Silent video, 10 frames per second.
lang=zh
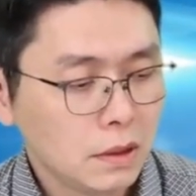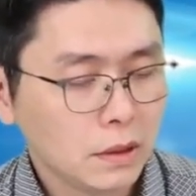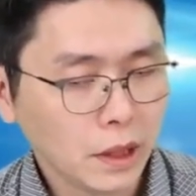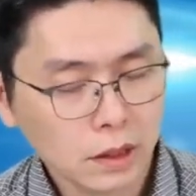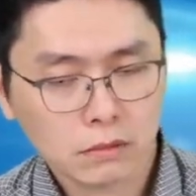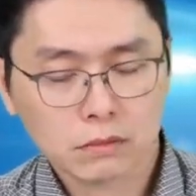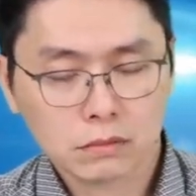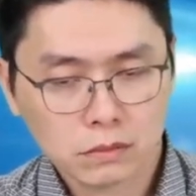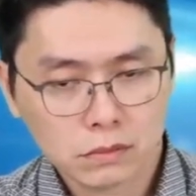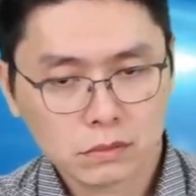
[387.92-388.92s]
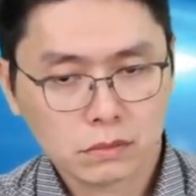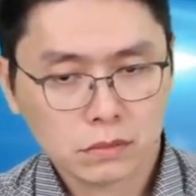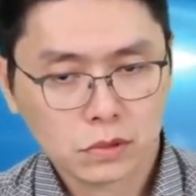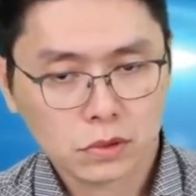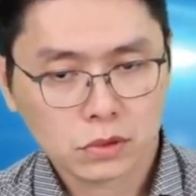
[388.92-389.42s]
那
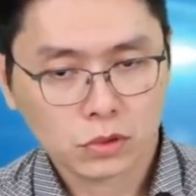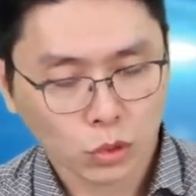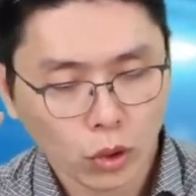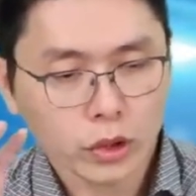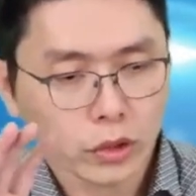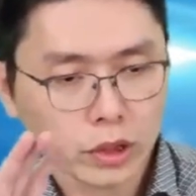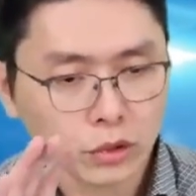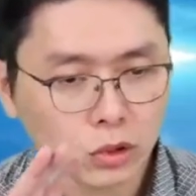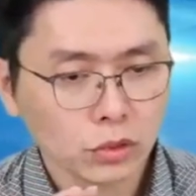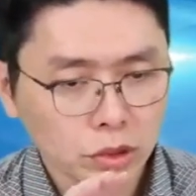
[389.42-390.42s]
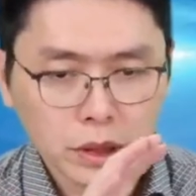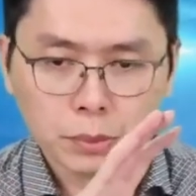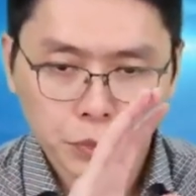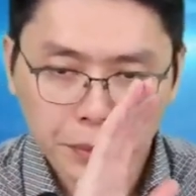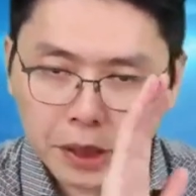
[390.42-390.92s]
所有的军工股今
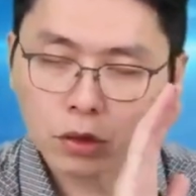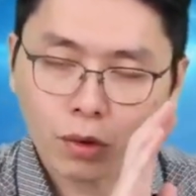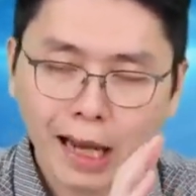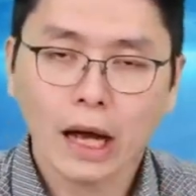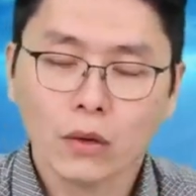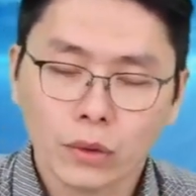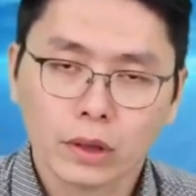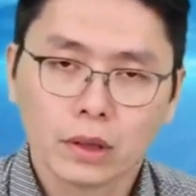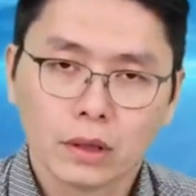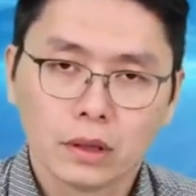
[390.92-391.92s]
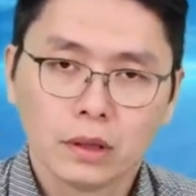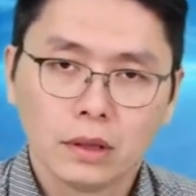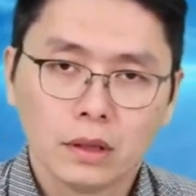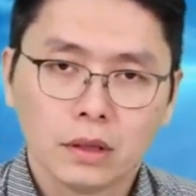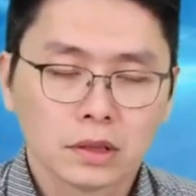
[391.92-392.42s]
天普遍都拉回，
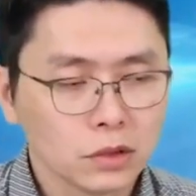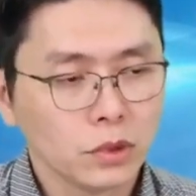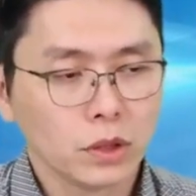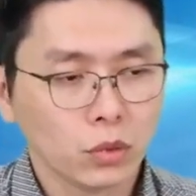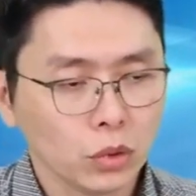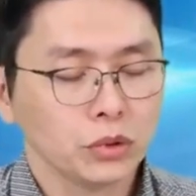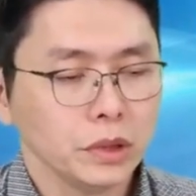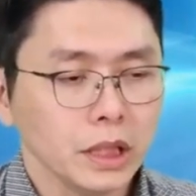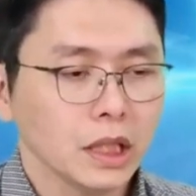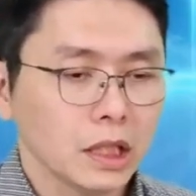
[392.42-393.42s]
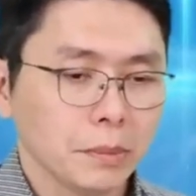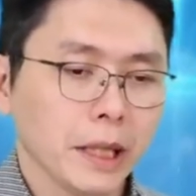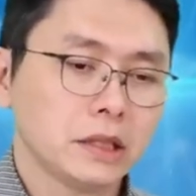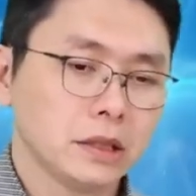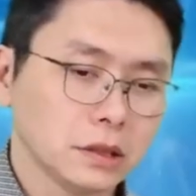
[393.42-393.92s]
是因为过去一个礼
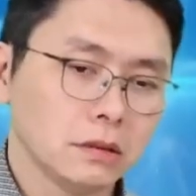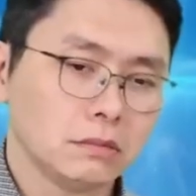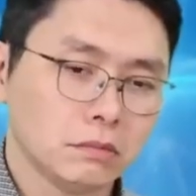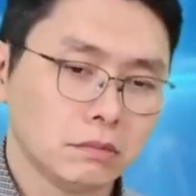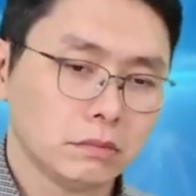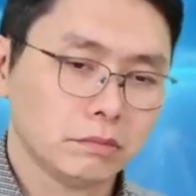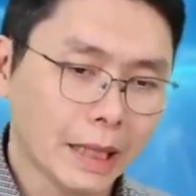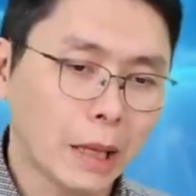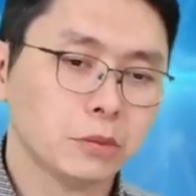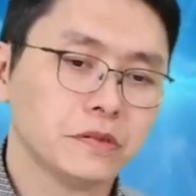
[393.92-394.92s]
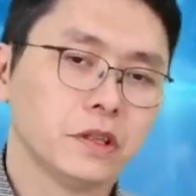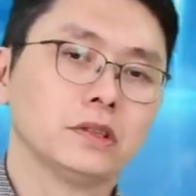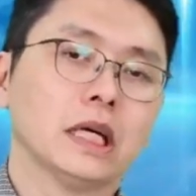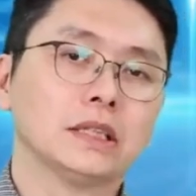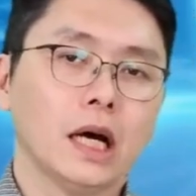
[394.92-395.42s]
拜其实大部分
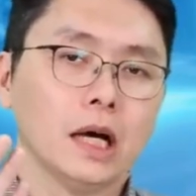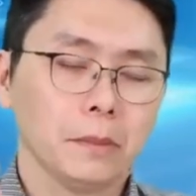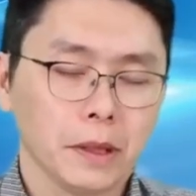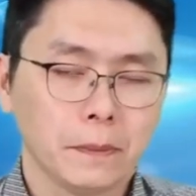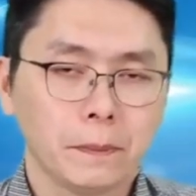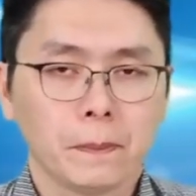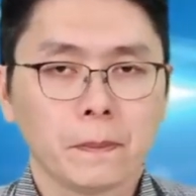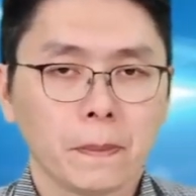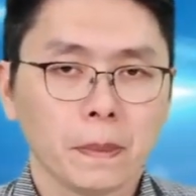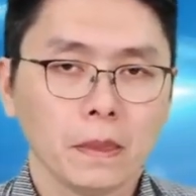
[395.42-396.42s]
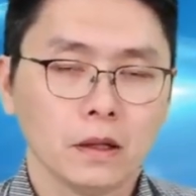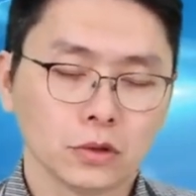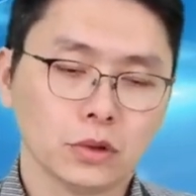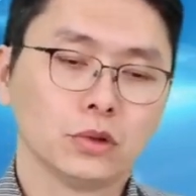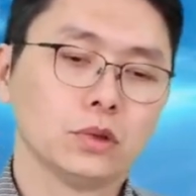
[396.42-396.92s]
都涨上来嘛，
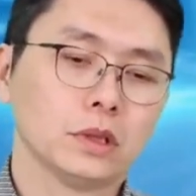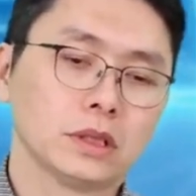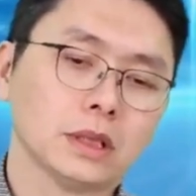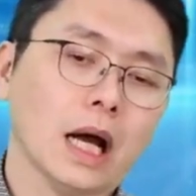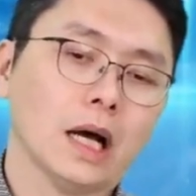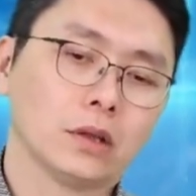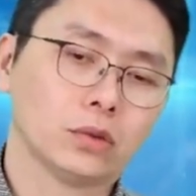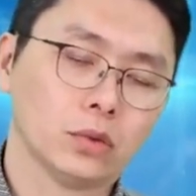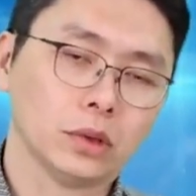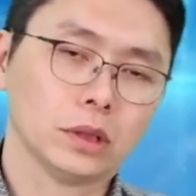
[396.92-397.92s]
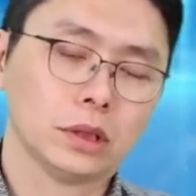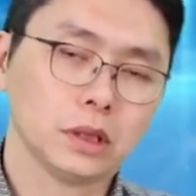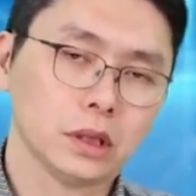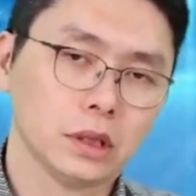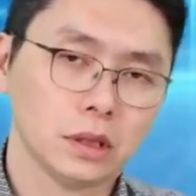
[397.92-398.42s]
所以就一个涨多的
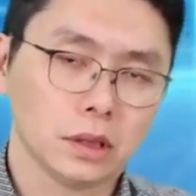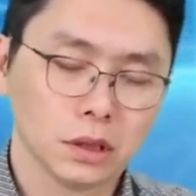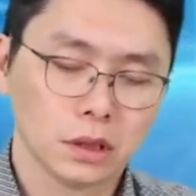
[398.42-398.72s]
一个